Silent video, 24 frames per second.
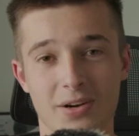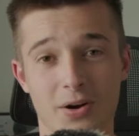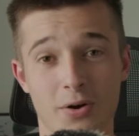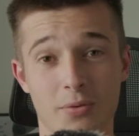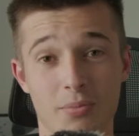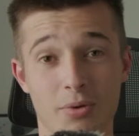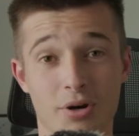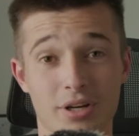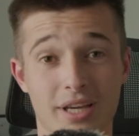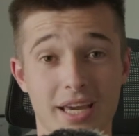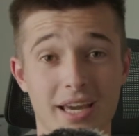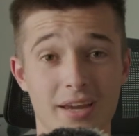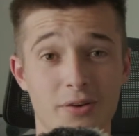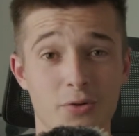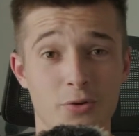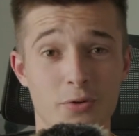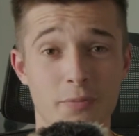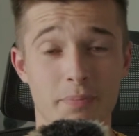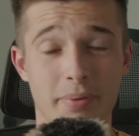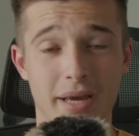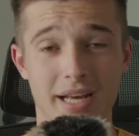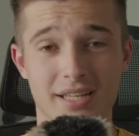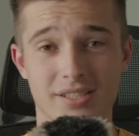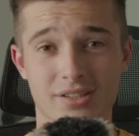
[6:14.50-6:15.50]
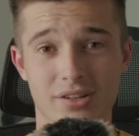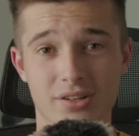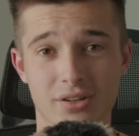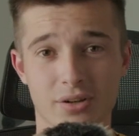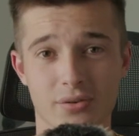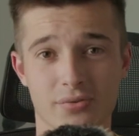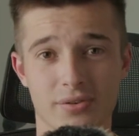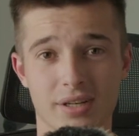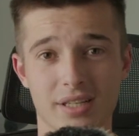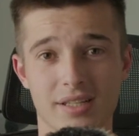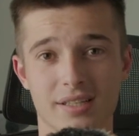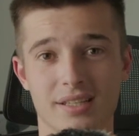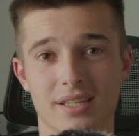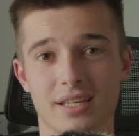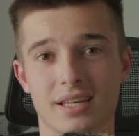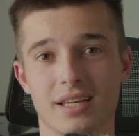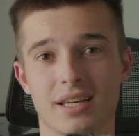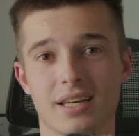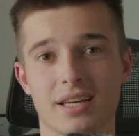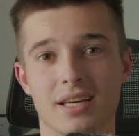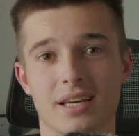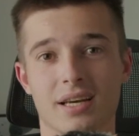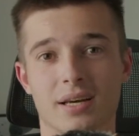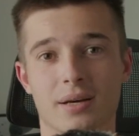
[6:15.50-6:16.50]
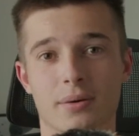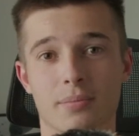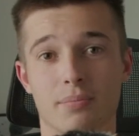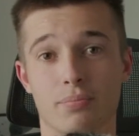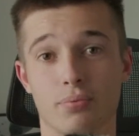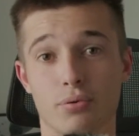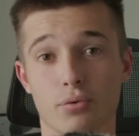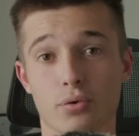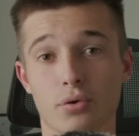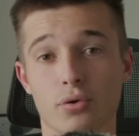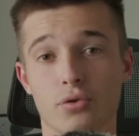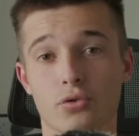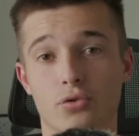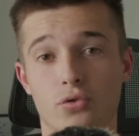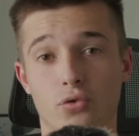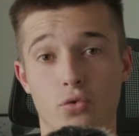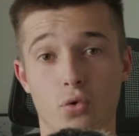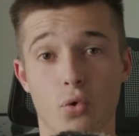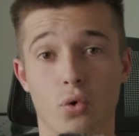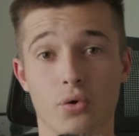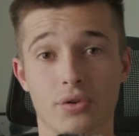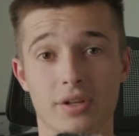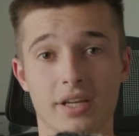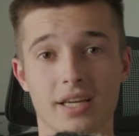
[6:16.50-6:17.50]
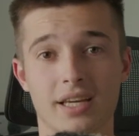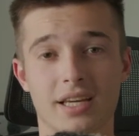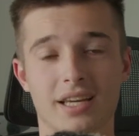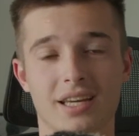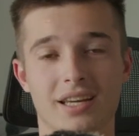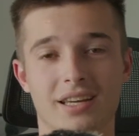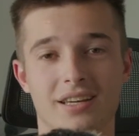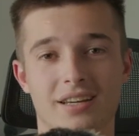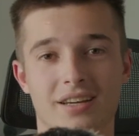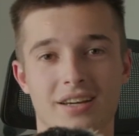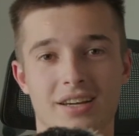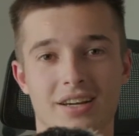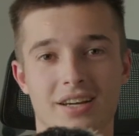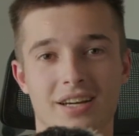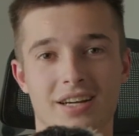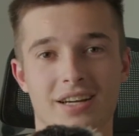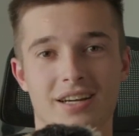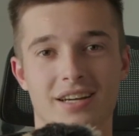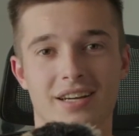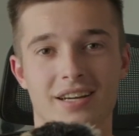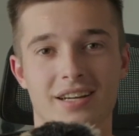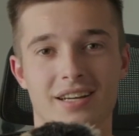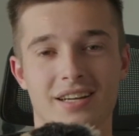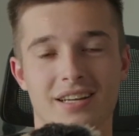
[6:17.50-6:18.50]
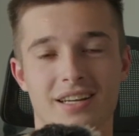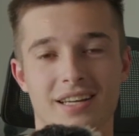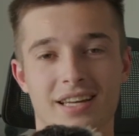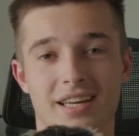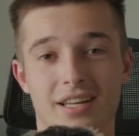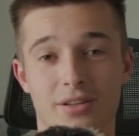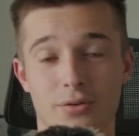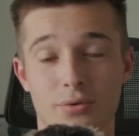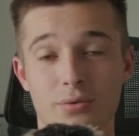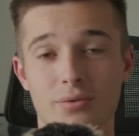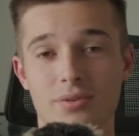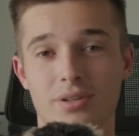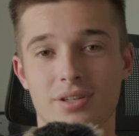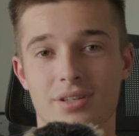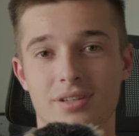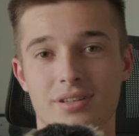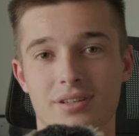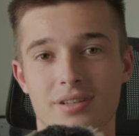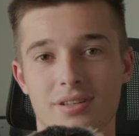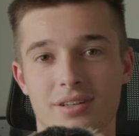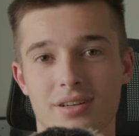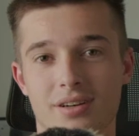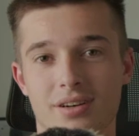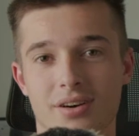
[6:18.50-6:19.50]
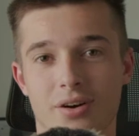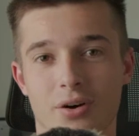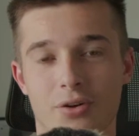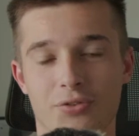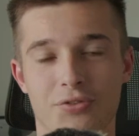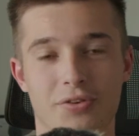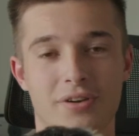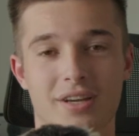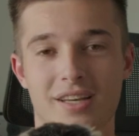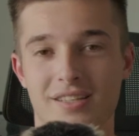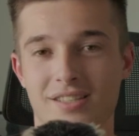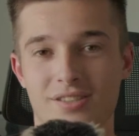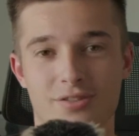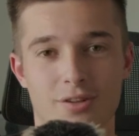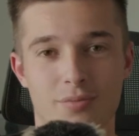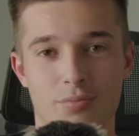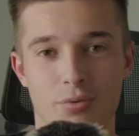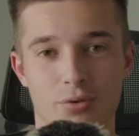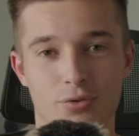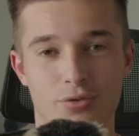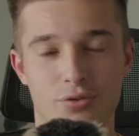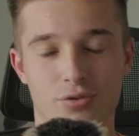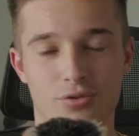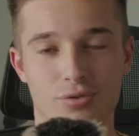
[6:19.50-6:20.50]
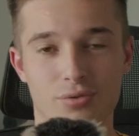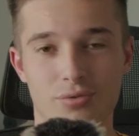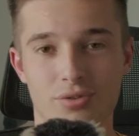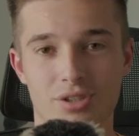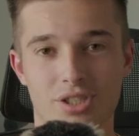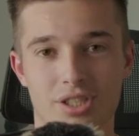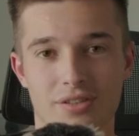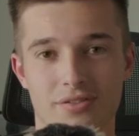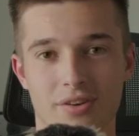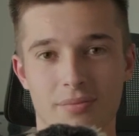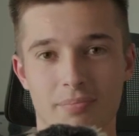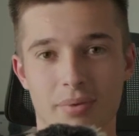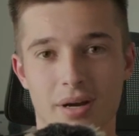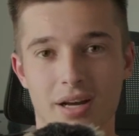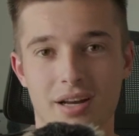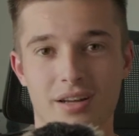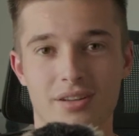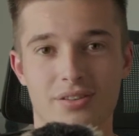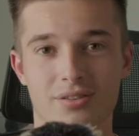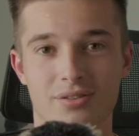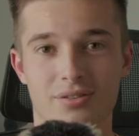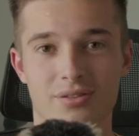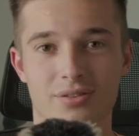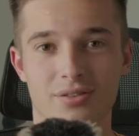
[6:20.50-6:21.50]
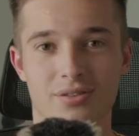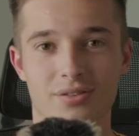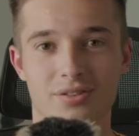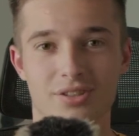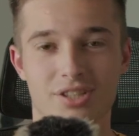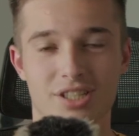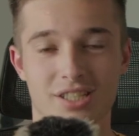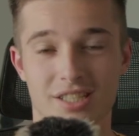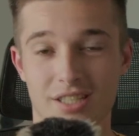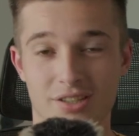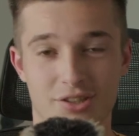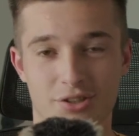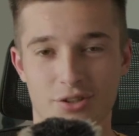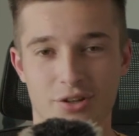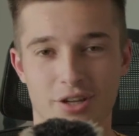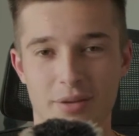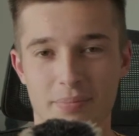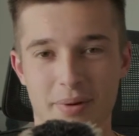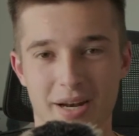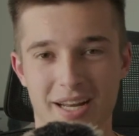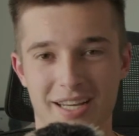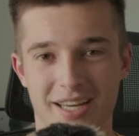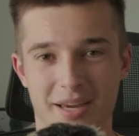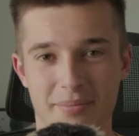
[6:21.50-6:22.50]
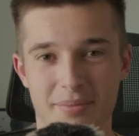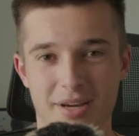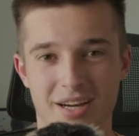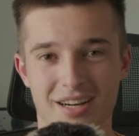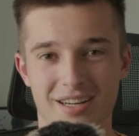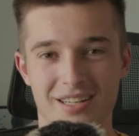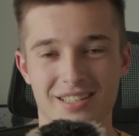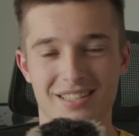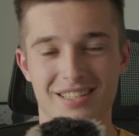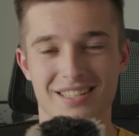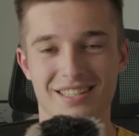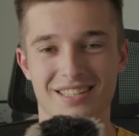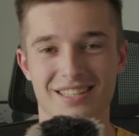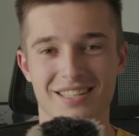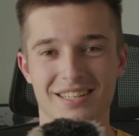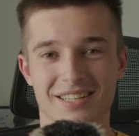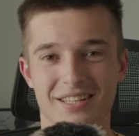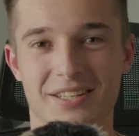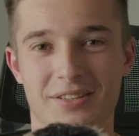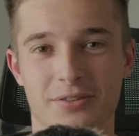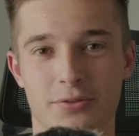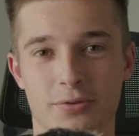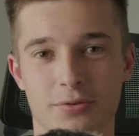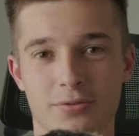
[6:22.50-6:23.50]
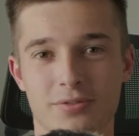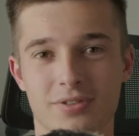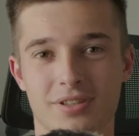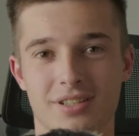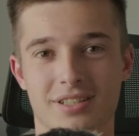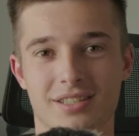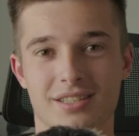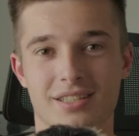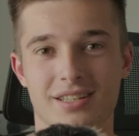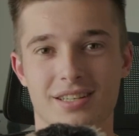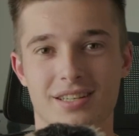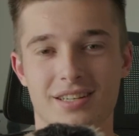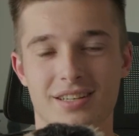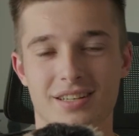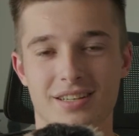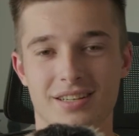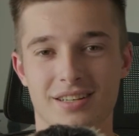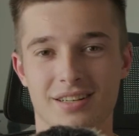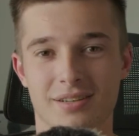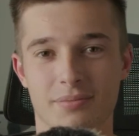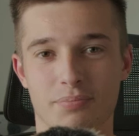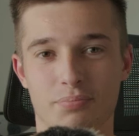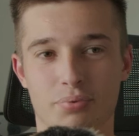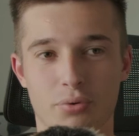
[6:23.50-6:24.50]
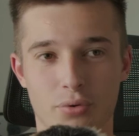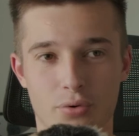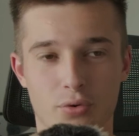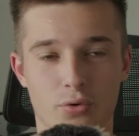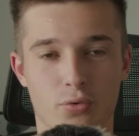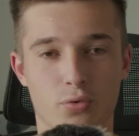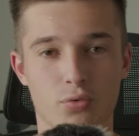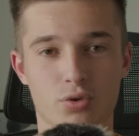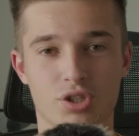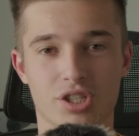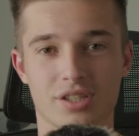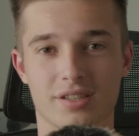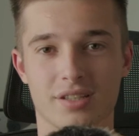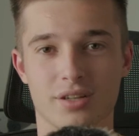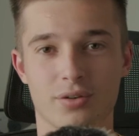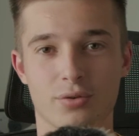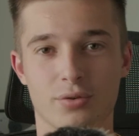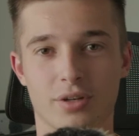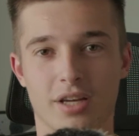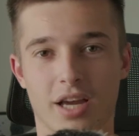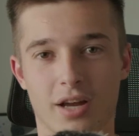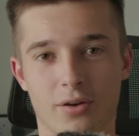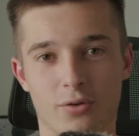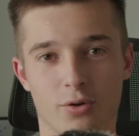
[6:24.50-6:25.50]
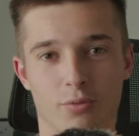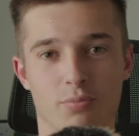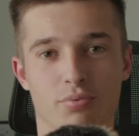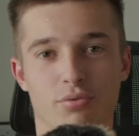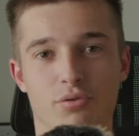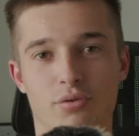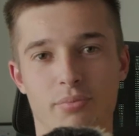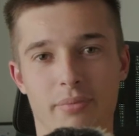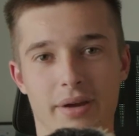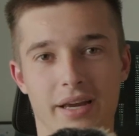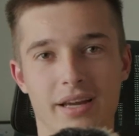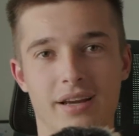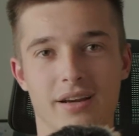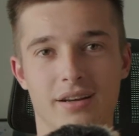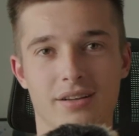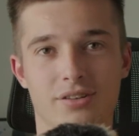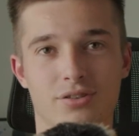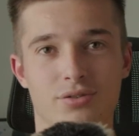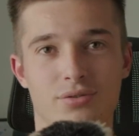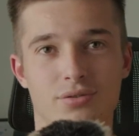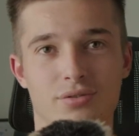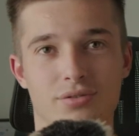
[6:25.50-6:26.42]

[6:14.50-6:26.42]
on manquait une personne en fait pour tourner. et donc, en tant qu'assistant de production, j'avais pas J'étais, je tenais pas la caméra. Donc, euh, pour le coup, j'étais le gars le plus maigre. Hein.